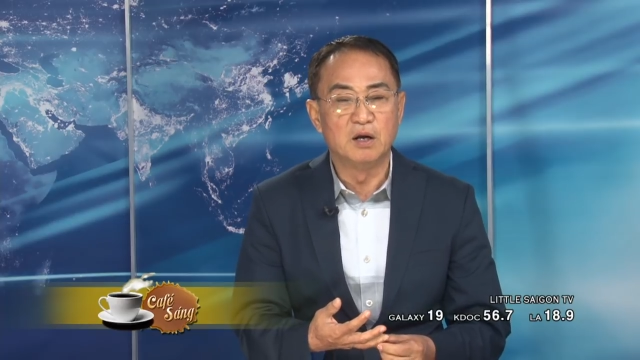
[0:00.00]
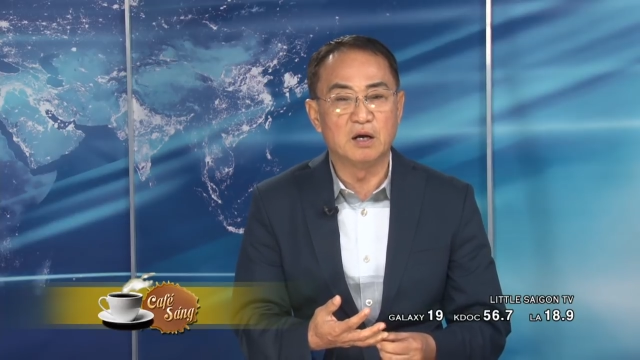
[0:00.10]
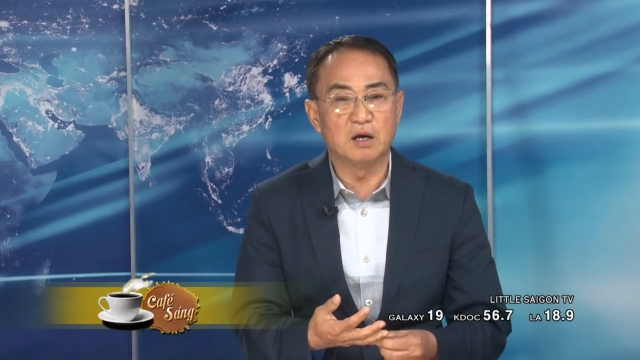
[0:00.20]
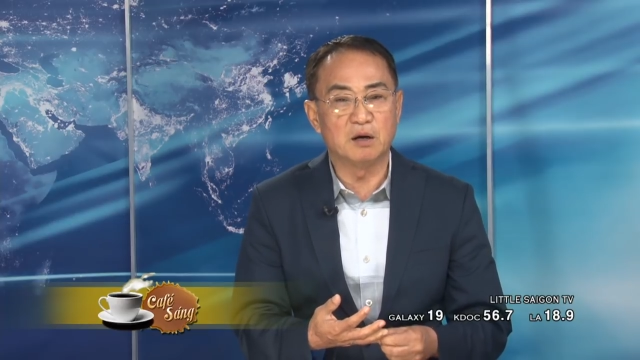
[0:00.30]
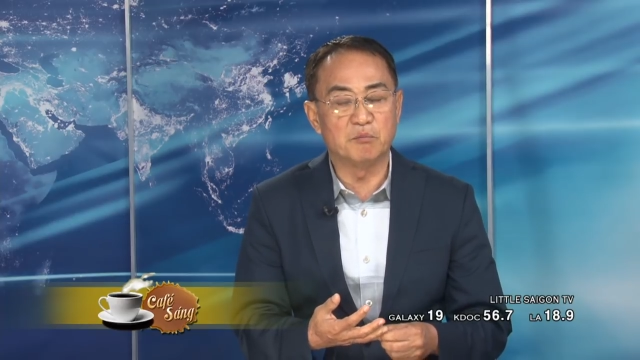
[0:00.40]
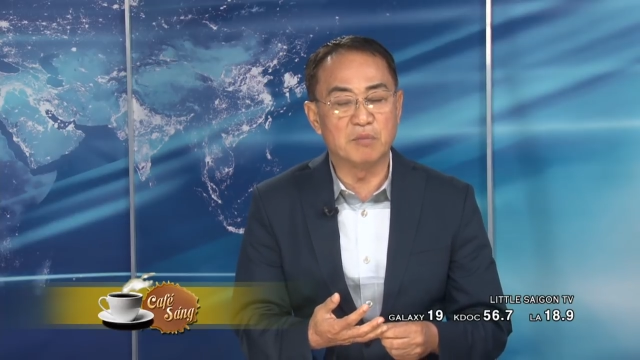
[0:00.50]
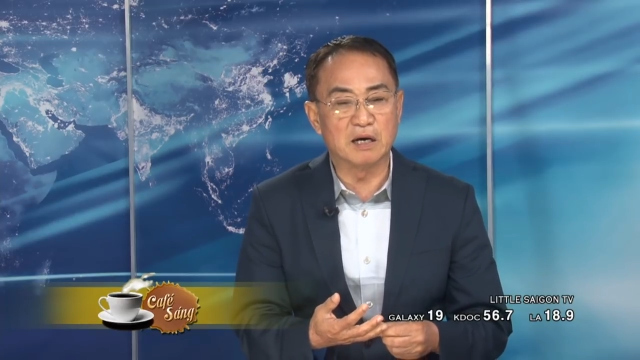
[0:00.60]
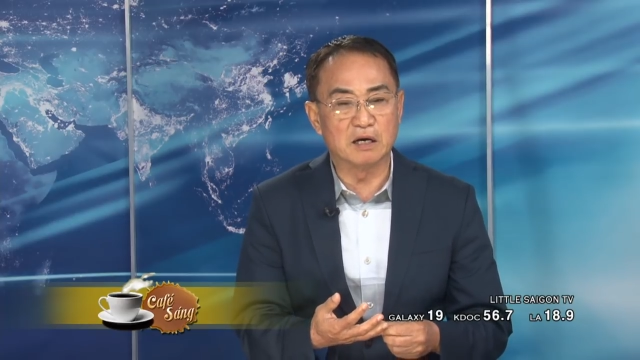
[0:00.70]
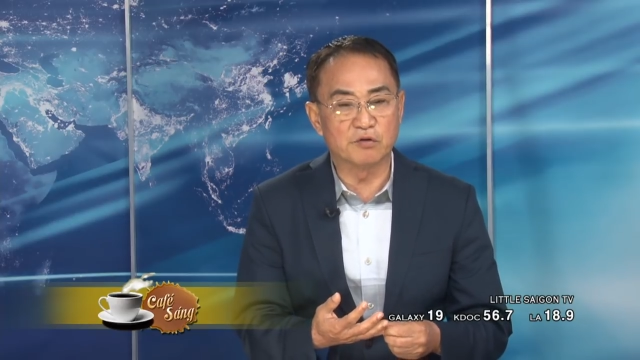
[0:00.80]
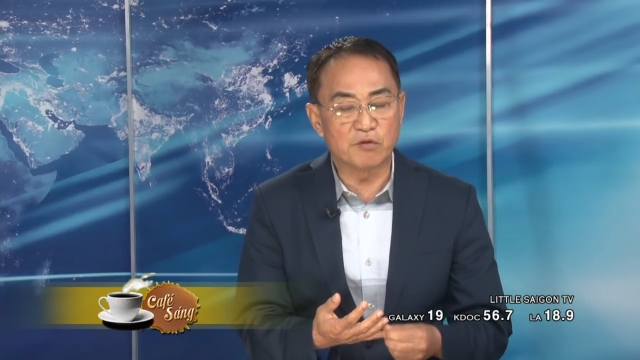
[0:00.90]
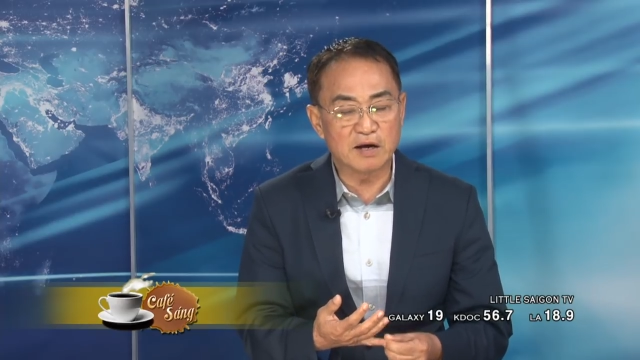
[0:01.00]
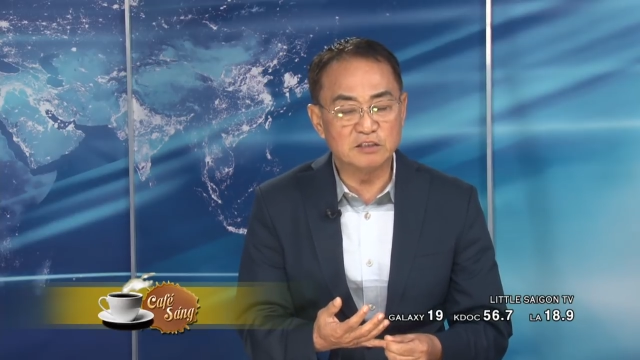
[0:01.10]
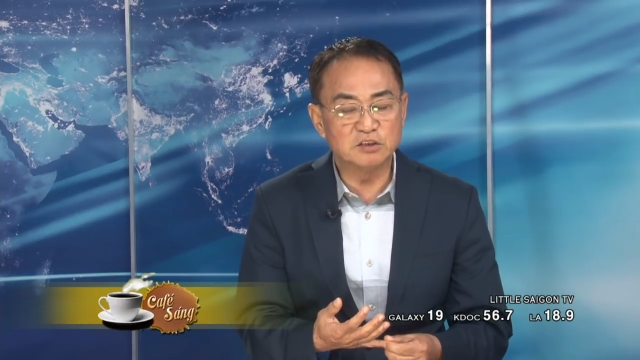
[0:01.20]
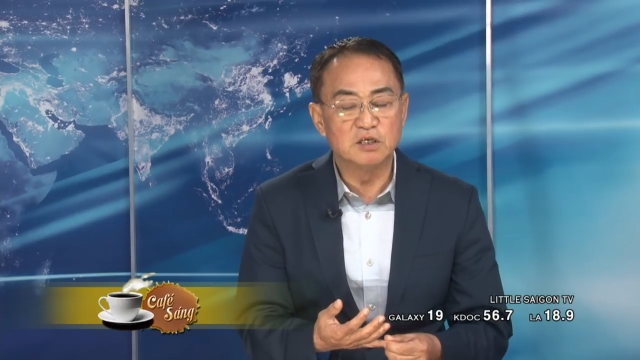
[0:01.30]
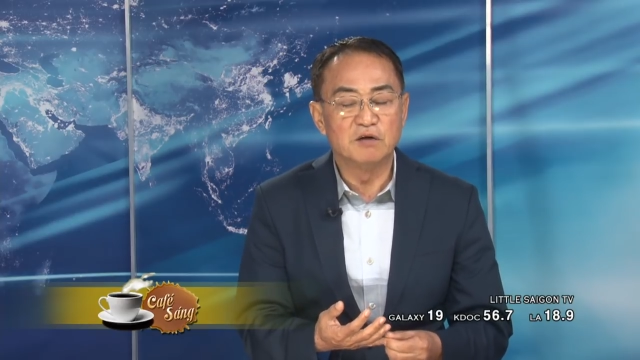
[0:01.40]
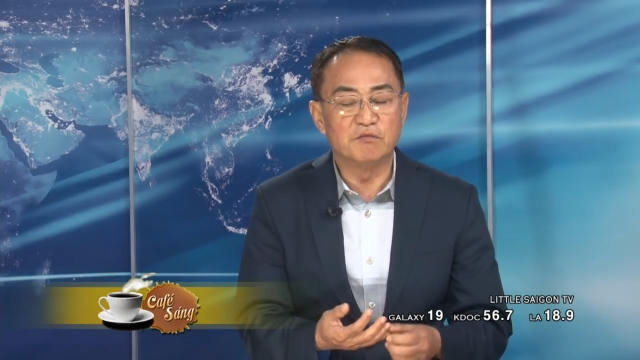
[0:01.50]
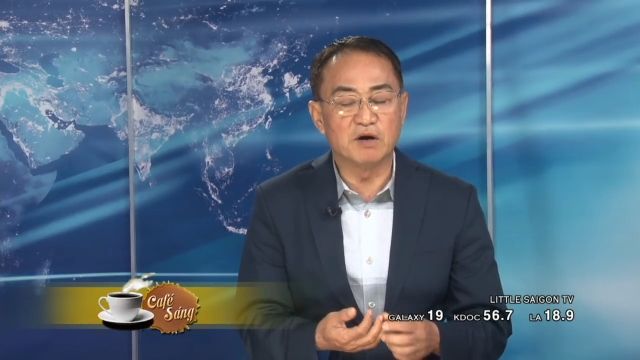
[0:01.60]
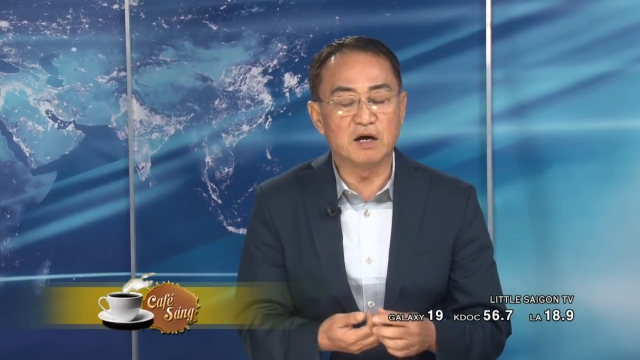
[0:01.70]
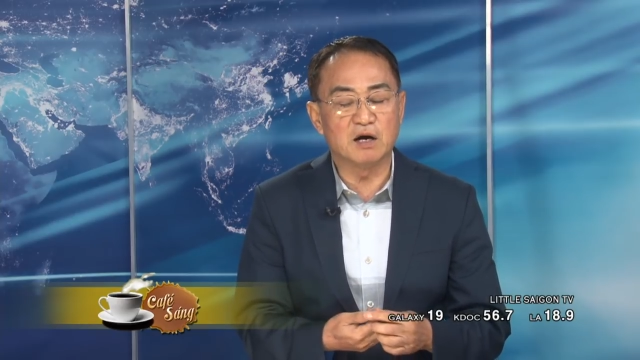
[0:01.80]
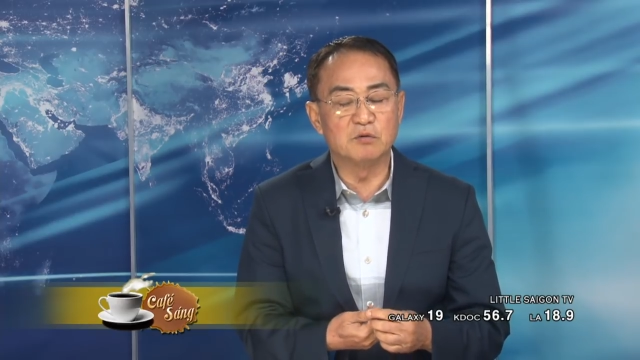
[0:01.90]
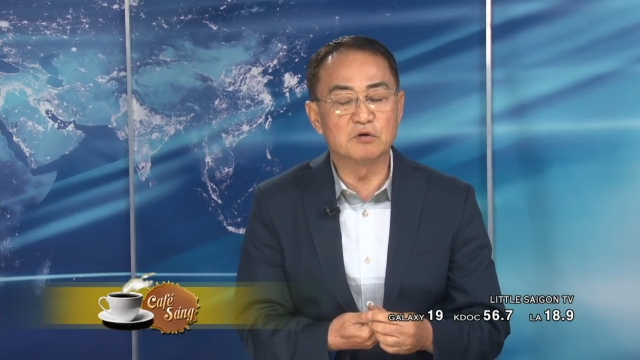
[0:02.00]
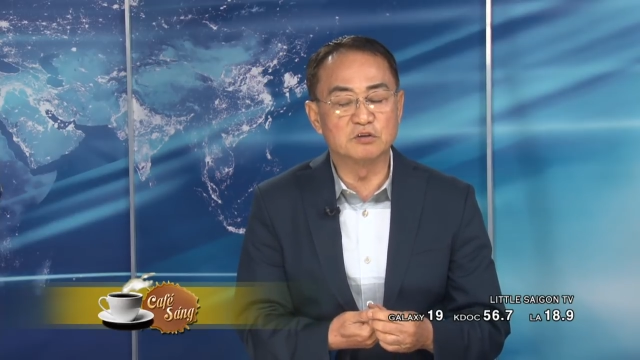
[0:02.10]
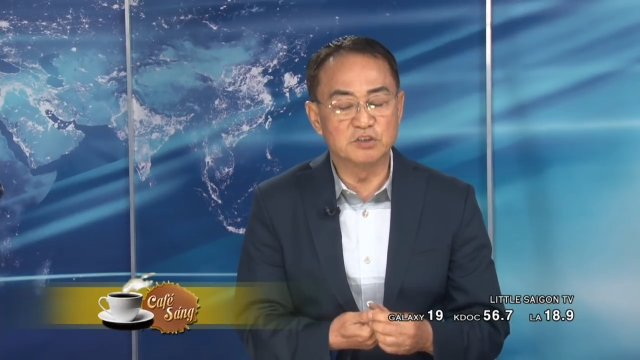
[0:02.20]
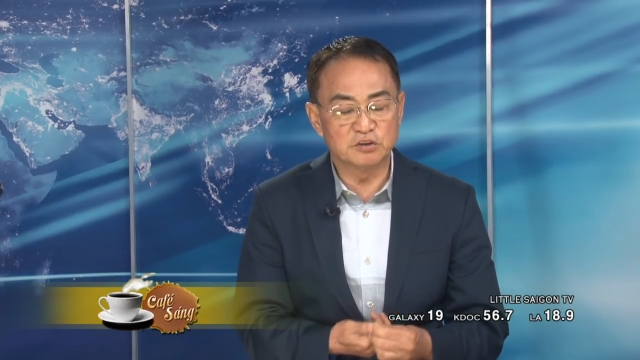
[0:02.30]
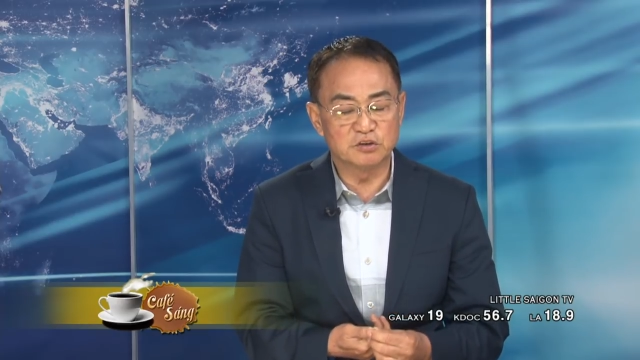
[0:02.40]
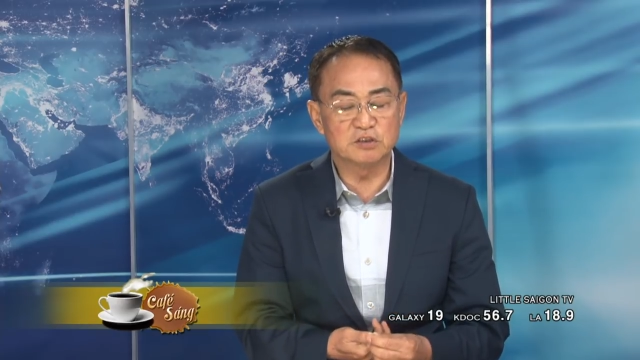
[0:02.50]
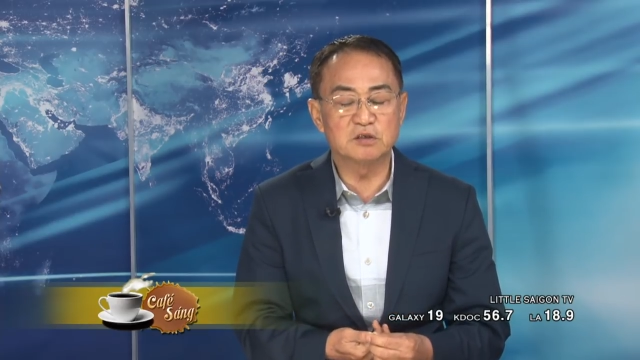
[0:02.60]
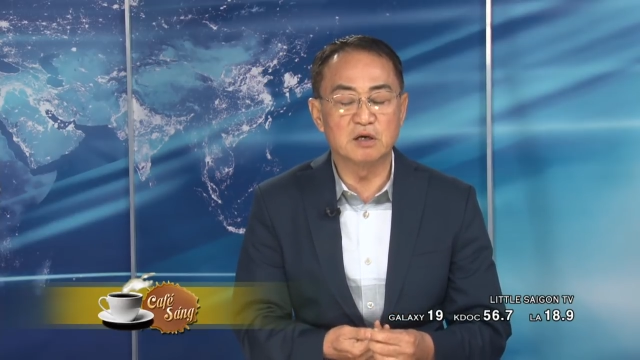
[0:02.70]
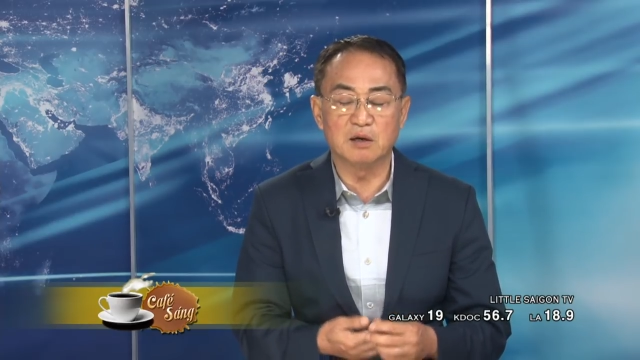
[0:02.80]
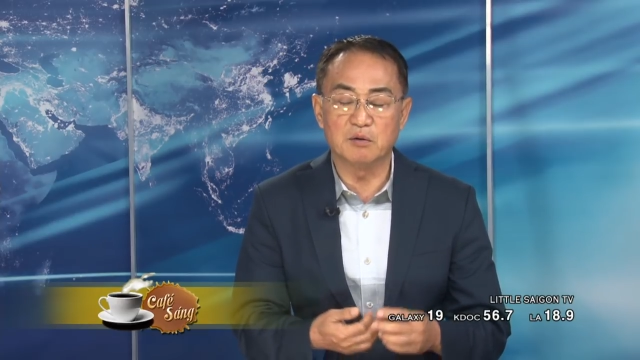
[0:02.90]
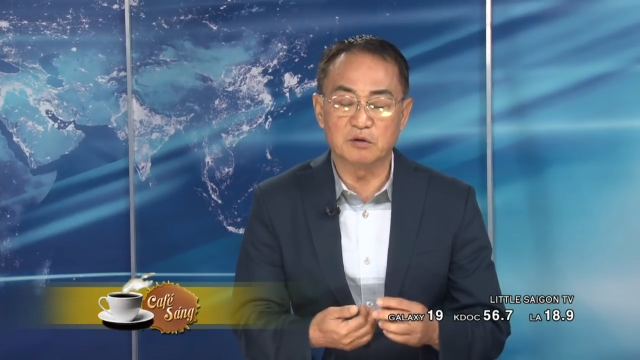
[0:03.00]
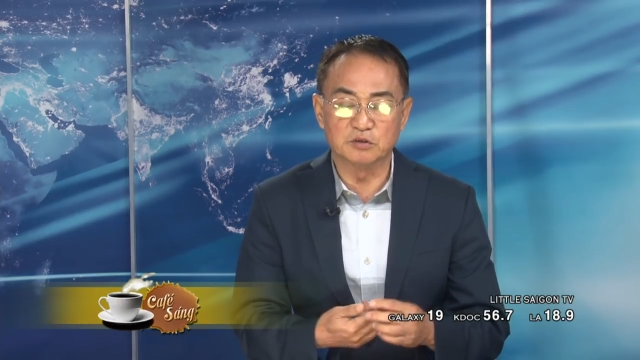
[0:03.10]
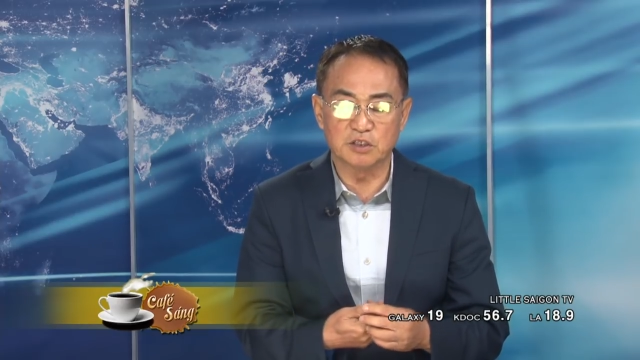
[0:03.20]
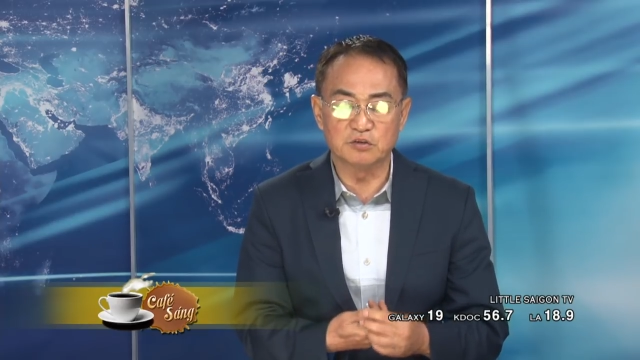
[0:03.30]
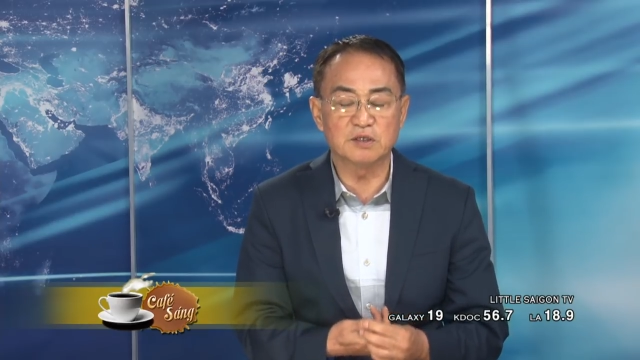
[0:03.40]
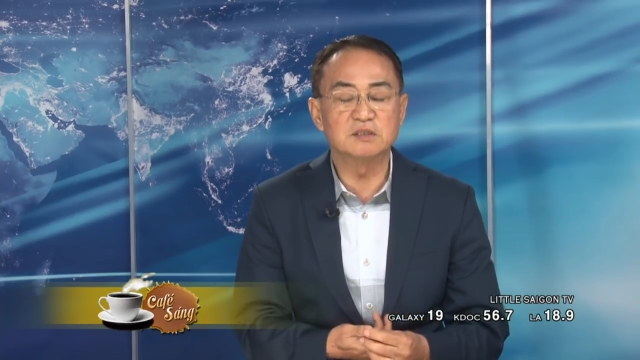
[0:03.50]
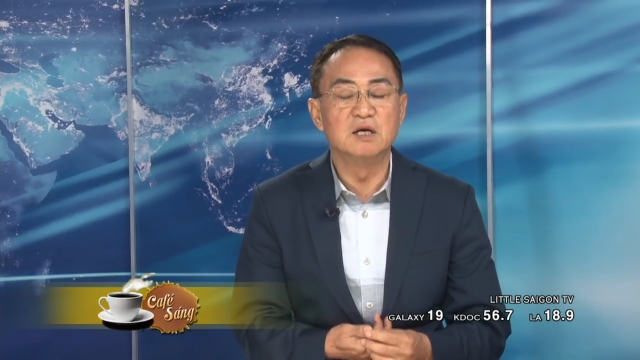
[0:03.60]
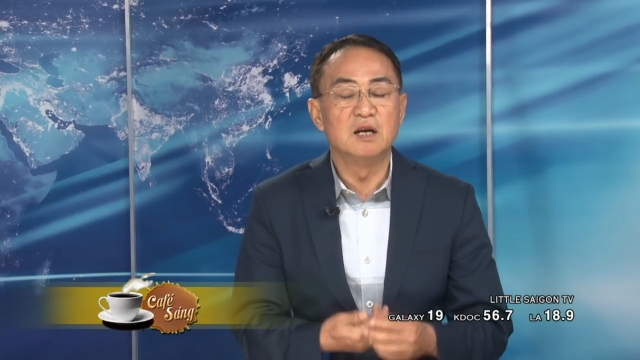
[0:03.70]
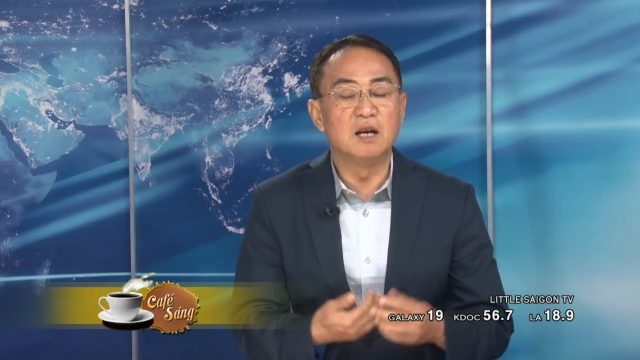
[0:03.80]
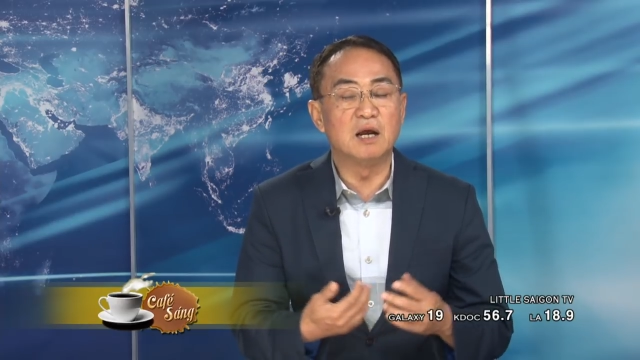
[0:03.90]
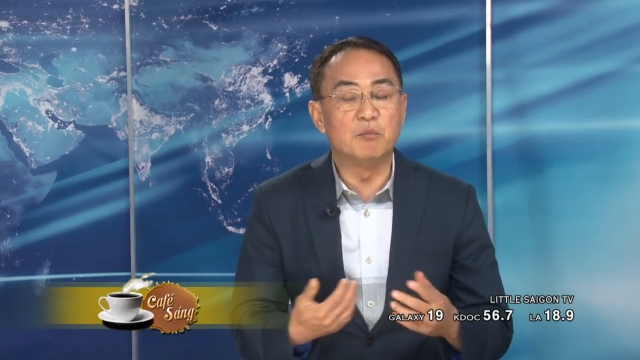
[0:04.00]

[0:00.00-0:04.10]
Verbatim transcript: à, bà Rice và ông Concentrus là Concentrus là